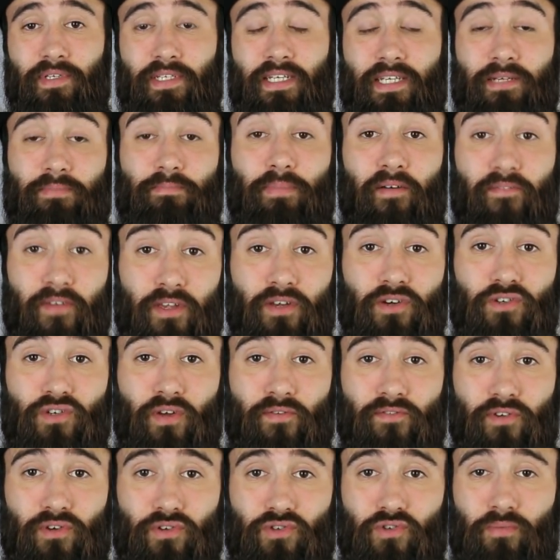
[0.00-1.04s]
sich ein paar Videos
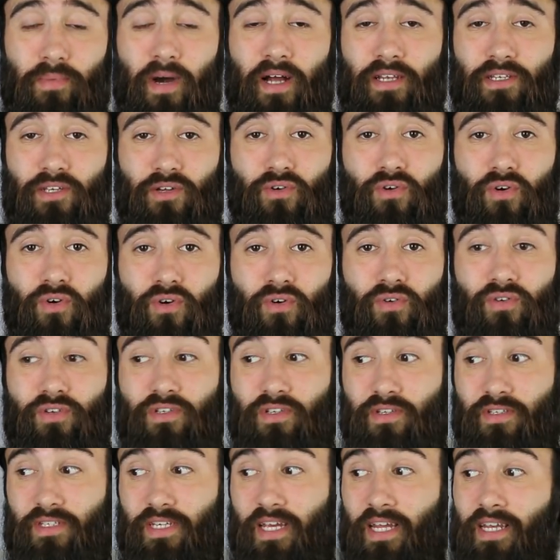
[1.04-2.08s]
auf YouTube anzugucken und
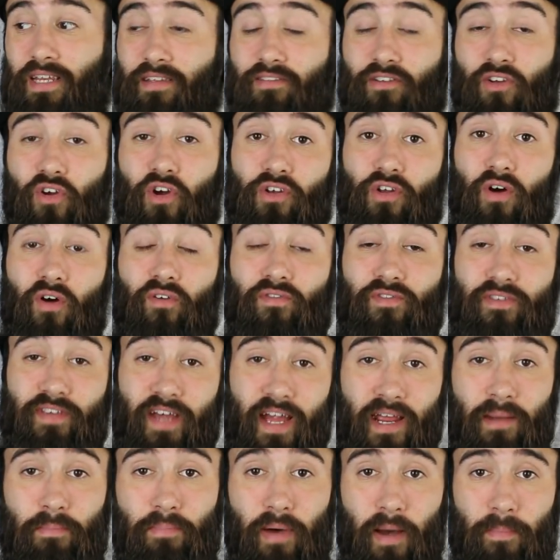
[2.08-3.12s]
zu sehen, dass Leute auf
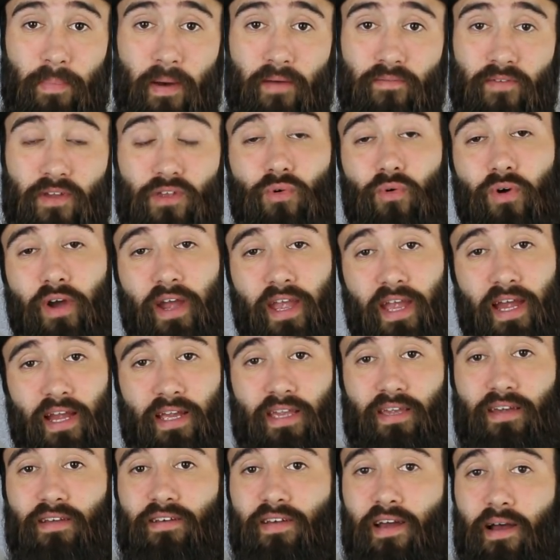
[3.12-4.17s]
sein Papa-Video
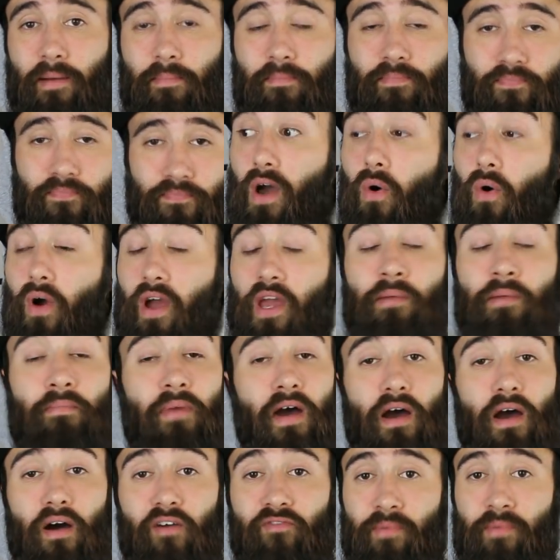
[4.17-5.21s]
reagiert haben. Wie auch
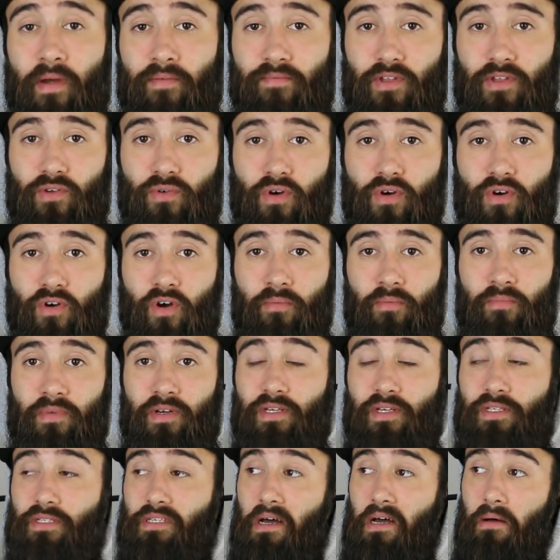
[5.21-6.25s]
immer er auf mein Video gekommen
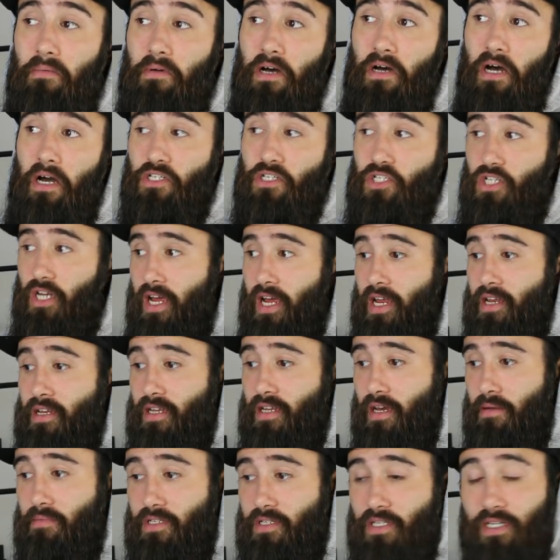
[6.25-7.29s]
ist, aber
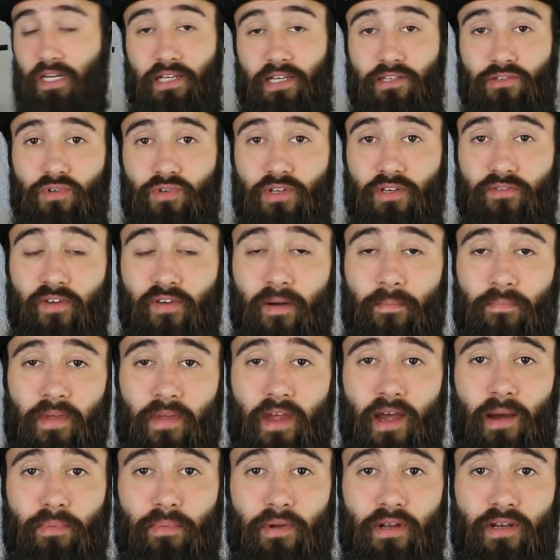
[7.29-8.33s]
anscheinend habe ich ein ganz gutes
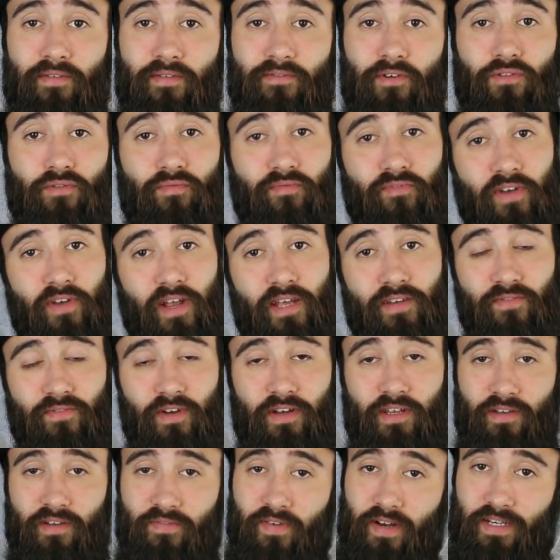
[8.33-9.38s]
Thumbnail abgeliefert und vielleicht
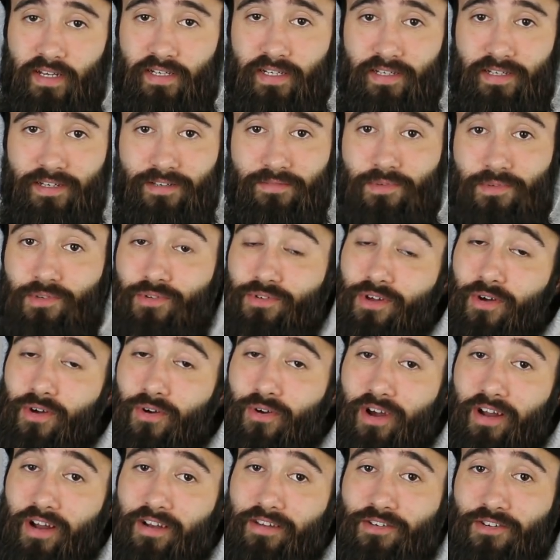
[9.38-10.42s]
war die Qualität des Videos
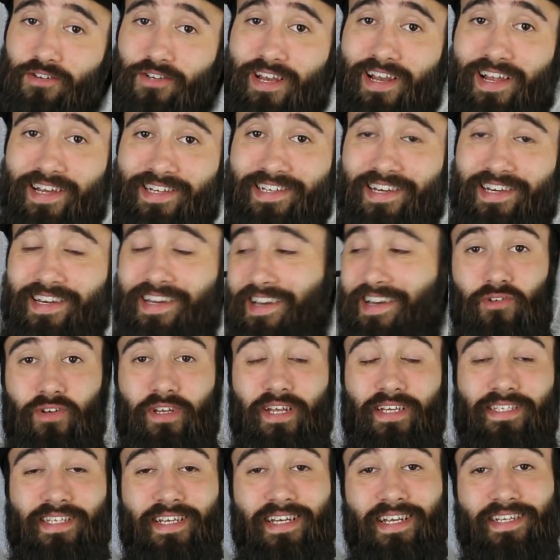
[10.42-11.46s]
auch gar nicht so schlecht.
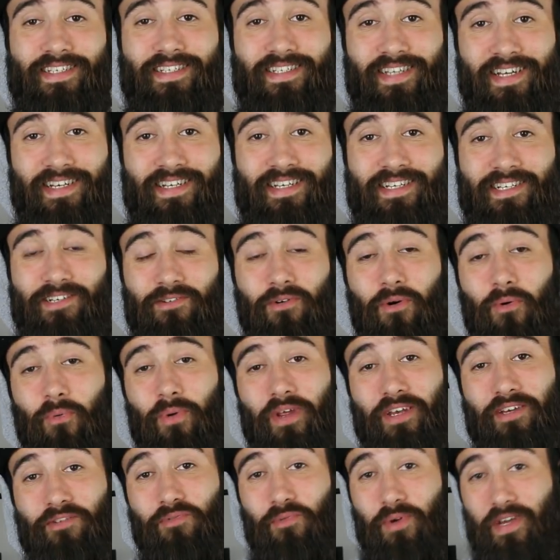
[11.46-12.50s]
Sodass er das Ding nicht nur
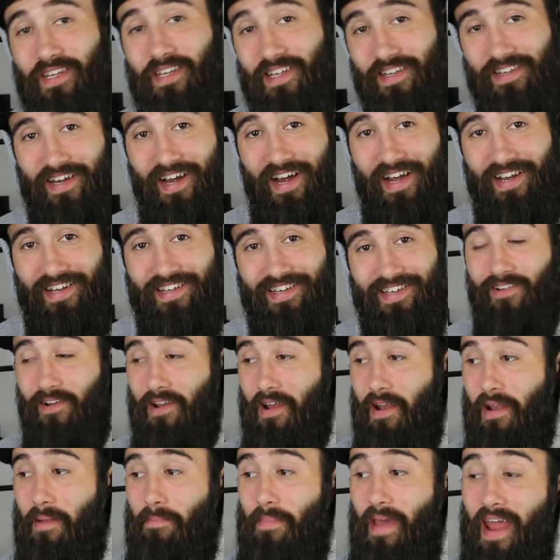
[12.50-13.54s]
retweetet hat,
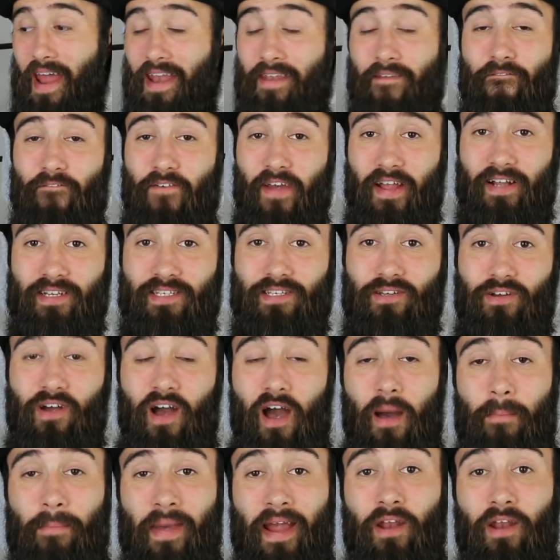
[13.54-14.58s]
sondern im Endeffekt
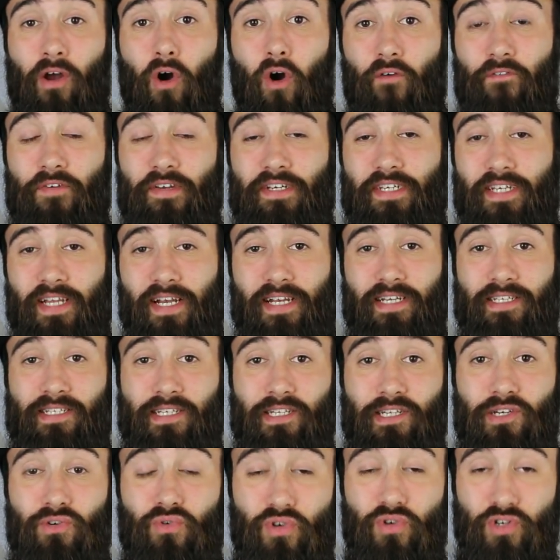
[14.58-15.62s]
sogar mein offizielles
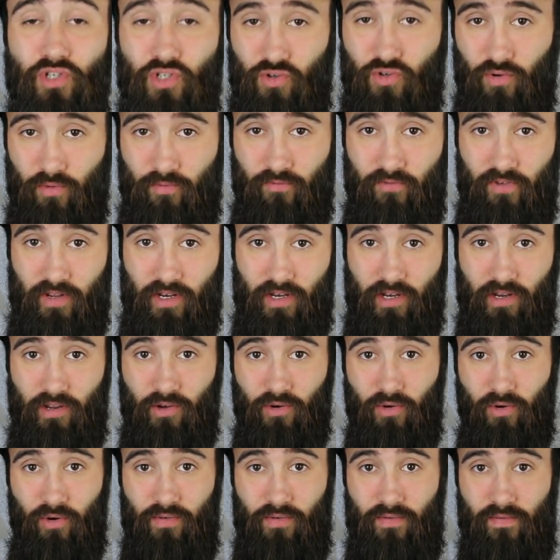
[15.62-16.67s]

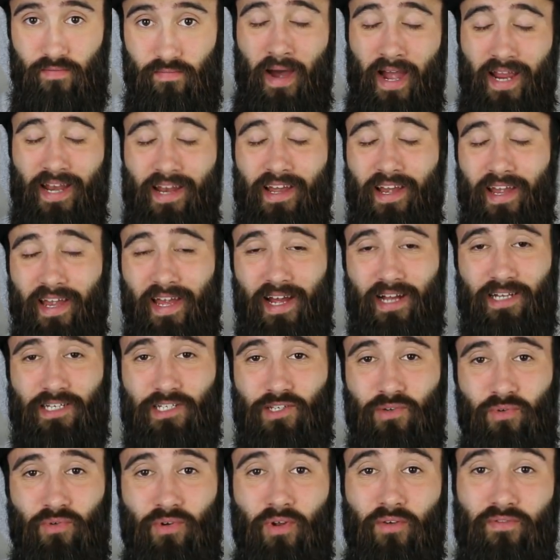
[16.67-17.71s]
YouTube-Video meine
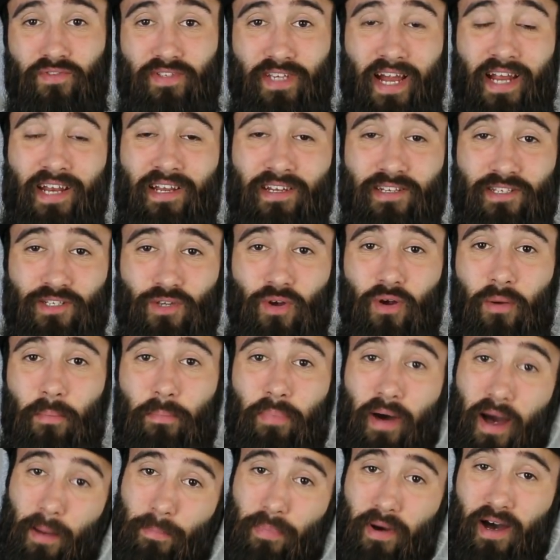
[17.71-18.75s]
Reaktion auf seinen Song
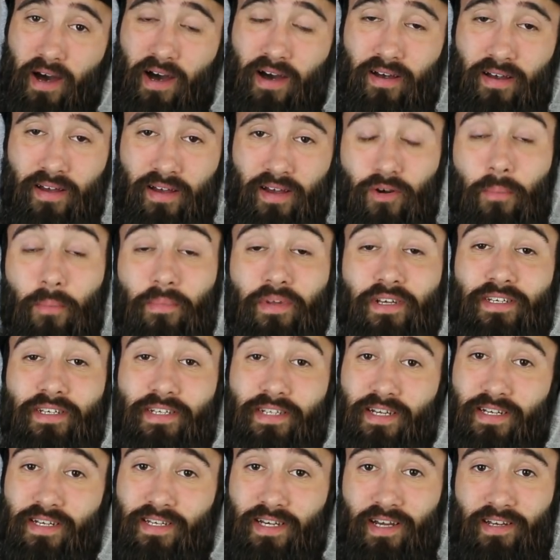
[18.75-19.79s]
Papa
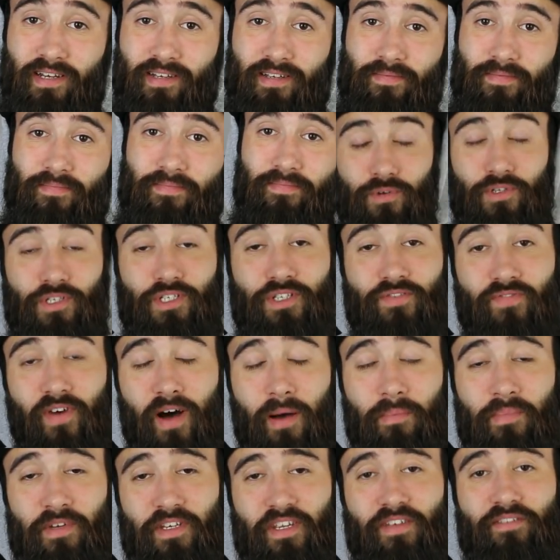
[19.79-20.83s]
kommentiert hat. Und
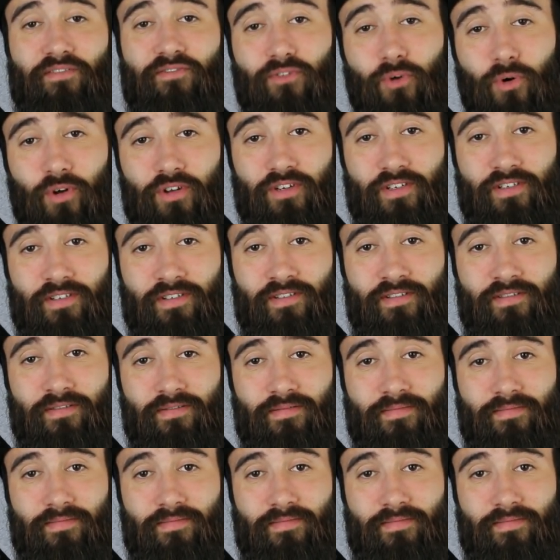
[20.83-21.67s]
zwar mit den Worten,